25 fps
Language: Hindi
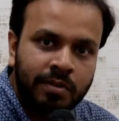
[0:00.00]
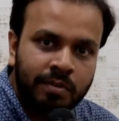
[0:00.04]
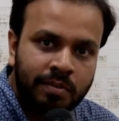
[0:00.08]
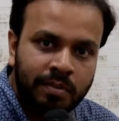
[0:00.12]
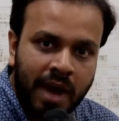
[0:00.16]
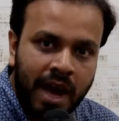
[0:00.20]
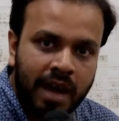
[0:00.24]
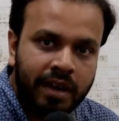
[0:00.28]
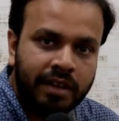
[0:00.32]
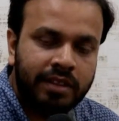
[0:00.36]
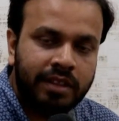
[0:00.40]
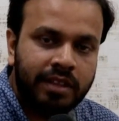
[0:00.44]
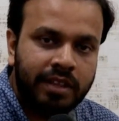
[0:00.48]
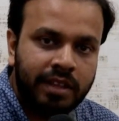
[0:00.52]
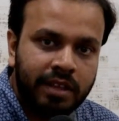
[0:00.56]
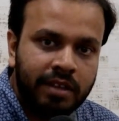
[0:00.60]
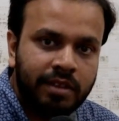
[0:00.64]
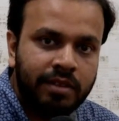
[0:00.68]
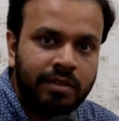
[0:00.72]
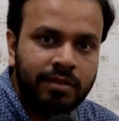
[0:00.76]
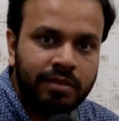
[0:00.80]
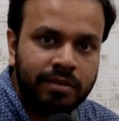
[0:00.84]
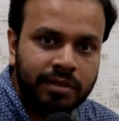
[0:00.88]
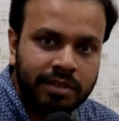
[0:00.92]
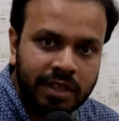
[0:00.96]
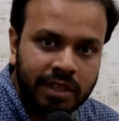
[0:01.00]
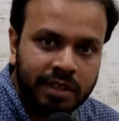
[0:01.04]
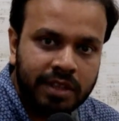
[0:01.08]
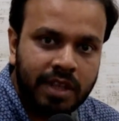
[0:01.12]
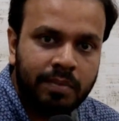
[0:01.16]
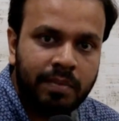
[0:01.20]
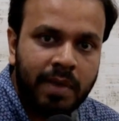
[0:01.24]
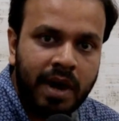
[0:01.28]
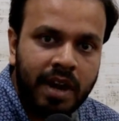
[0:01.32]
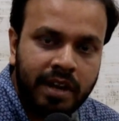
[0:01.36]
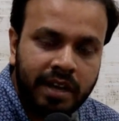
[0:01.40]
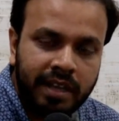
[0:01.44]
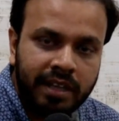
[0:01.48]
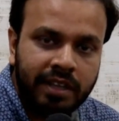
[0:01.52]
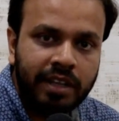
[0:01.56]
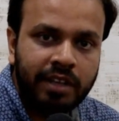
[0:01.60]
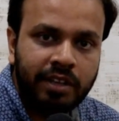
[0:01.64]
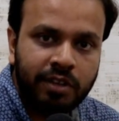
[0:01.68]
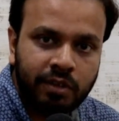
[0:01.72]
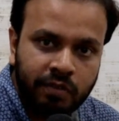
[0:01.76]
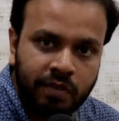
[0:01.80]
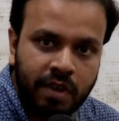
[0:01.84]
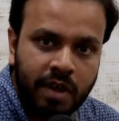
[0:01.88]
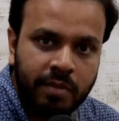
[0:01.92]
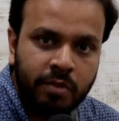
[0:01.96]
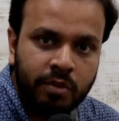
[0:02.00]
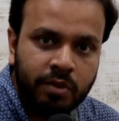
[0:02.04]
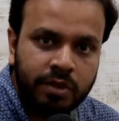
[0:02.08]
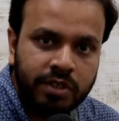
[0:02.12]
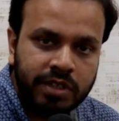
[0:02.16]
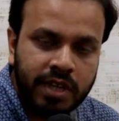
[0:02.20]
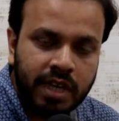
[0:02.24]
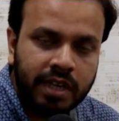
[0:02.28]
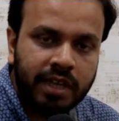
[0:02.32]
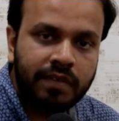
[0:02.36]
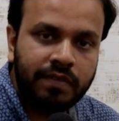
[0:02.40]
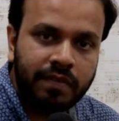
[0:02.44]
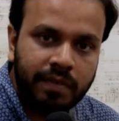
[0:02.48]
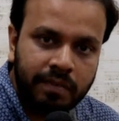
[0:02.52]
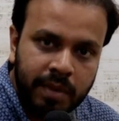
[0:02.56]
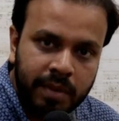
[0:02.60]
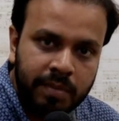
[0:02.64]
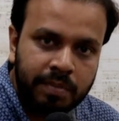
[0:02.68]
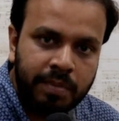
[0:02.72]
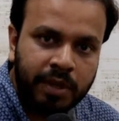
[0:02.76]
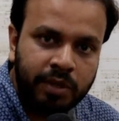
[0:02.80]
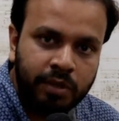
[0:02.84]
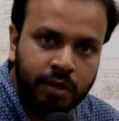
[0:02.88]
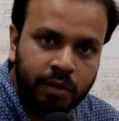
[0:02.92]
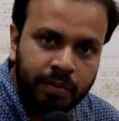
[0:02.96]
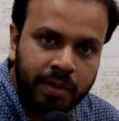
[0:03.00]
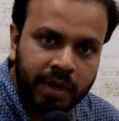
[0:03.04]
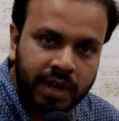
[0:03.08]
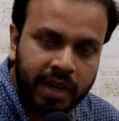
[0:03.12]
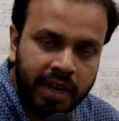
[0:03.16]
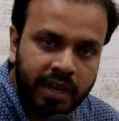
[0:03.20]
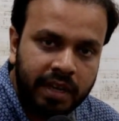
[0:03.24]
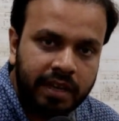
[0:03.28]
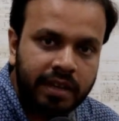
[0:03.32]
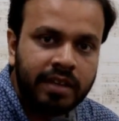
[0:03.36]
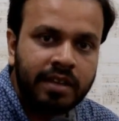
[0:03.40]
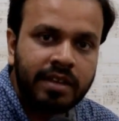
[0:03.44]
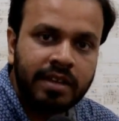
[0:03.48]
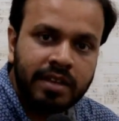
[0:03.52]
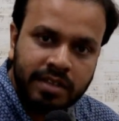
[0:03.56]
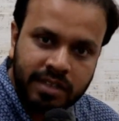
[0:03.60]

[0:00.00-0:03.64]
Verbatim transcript: भारतीय जनता पार्टी के युवा मोर्चा के विभिन्न पदों पर रहे